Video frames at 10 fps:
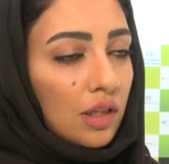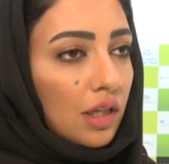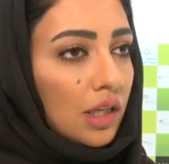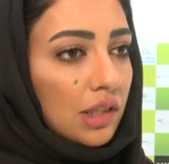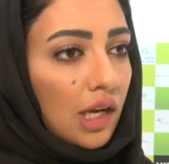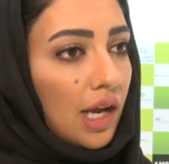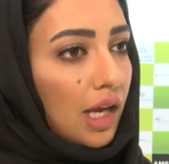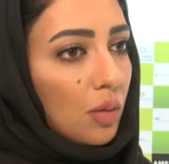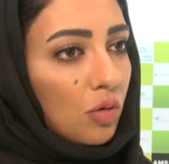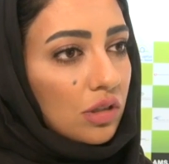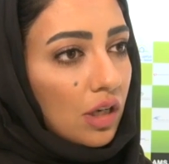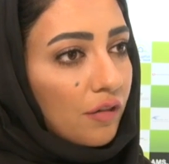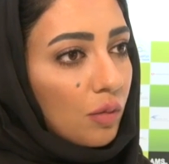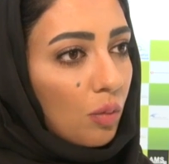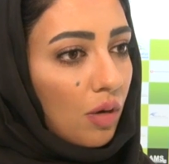للاطلاع على
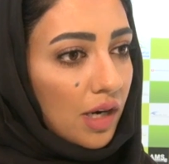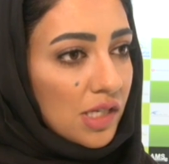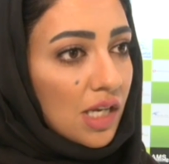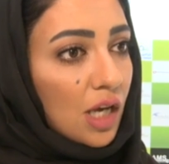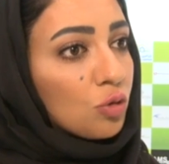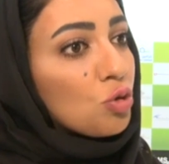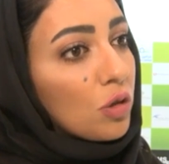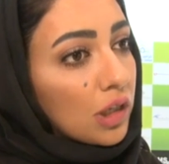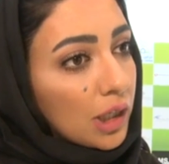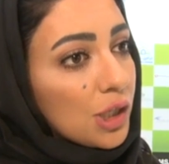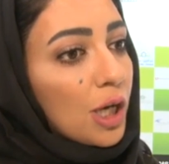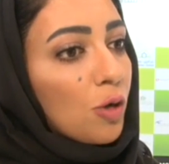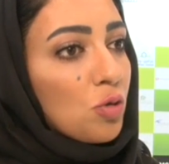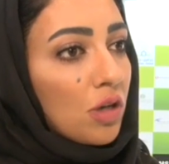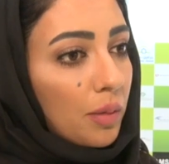مختلف الممارسات وشو اللي نجح
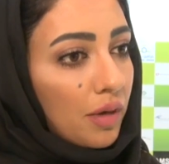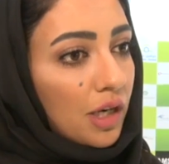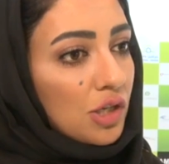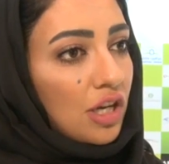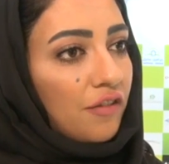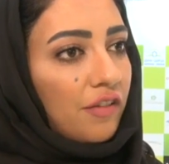وشو اللي ما نجح